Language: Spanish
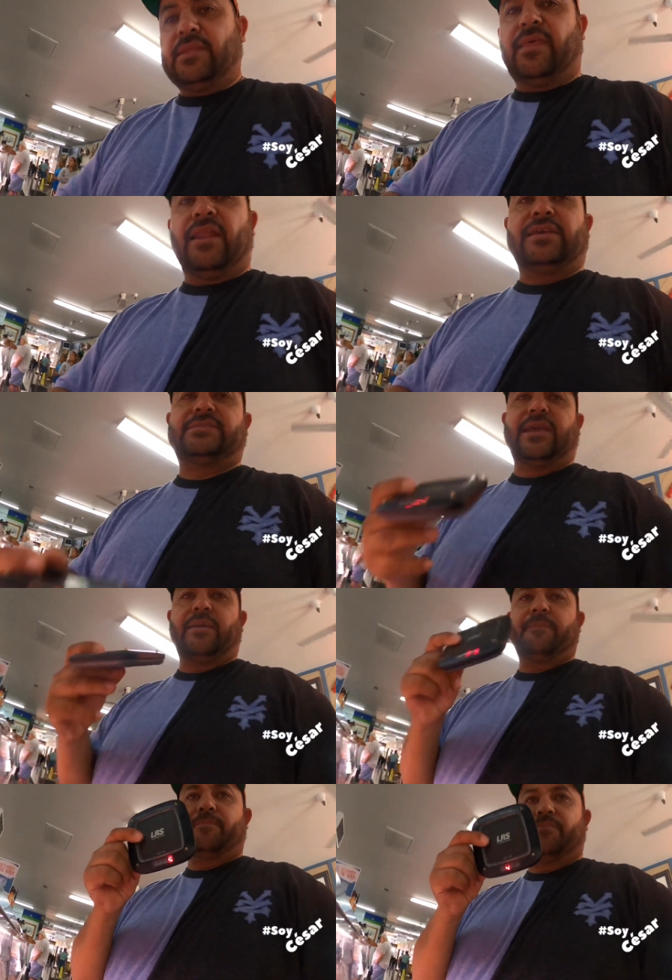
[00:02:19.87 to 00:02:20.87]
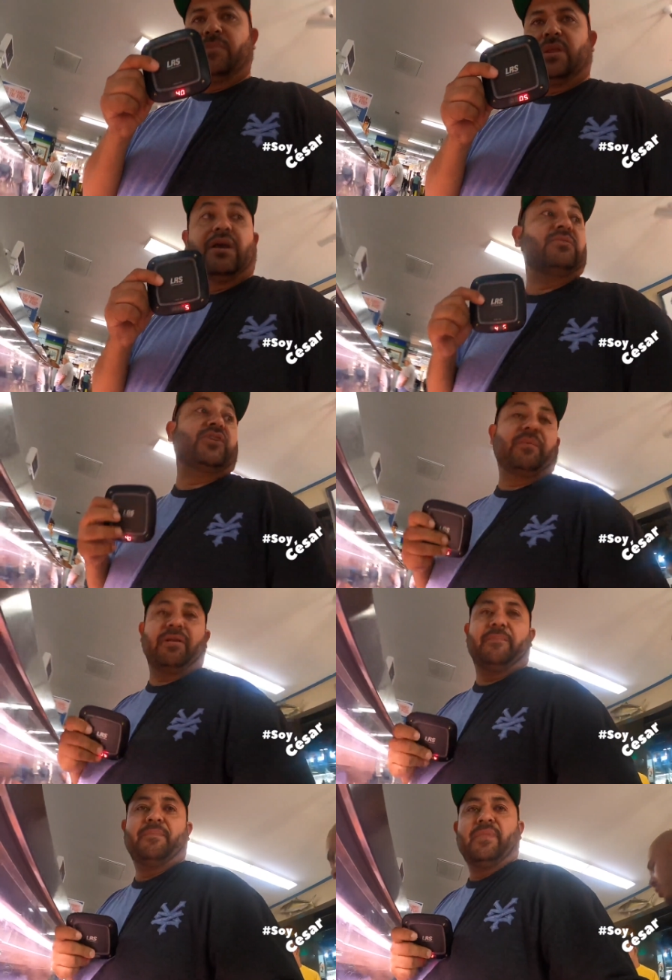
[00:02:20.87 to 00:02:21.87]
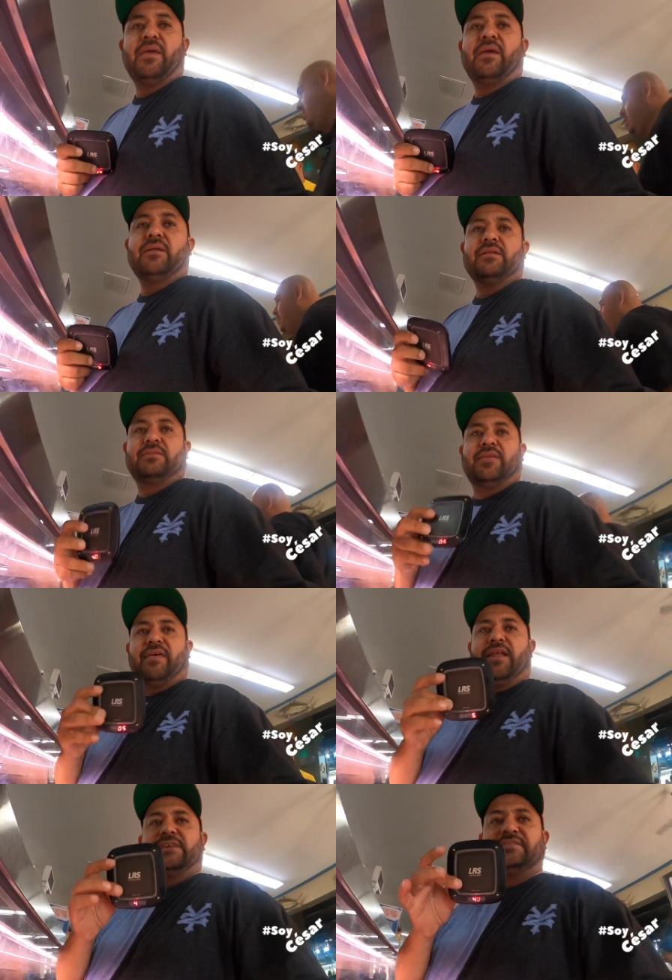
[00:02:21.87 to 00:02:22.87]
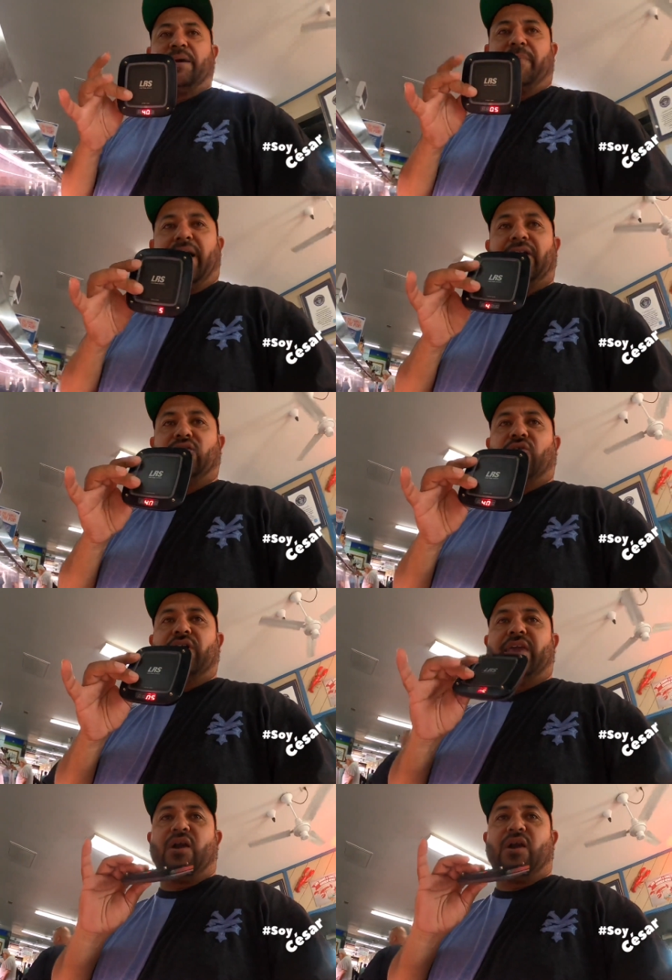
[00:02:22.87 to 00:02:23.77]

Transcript: te dan este oh, sorry, te dan este aparato